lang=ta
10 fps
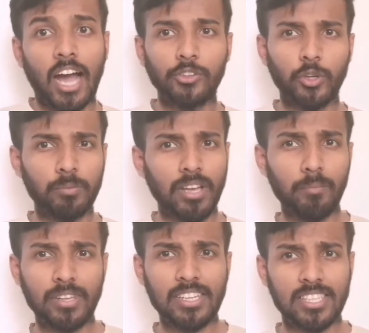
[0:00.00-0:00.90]
அது ஒரு
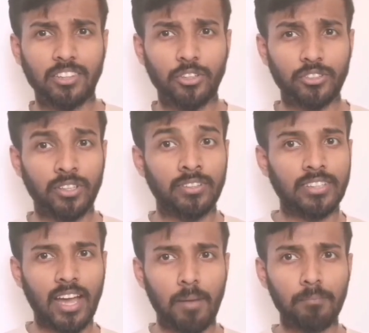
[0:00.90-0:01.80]
மிகப்பெரிய சந்தோஷம்
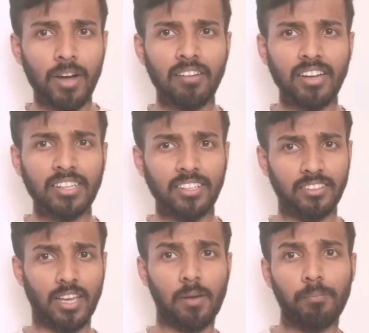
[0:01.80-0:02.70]
தான் அம்மாவாயிட்டோம் தான்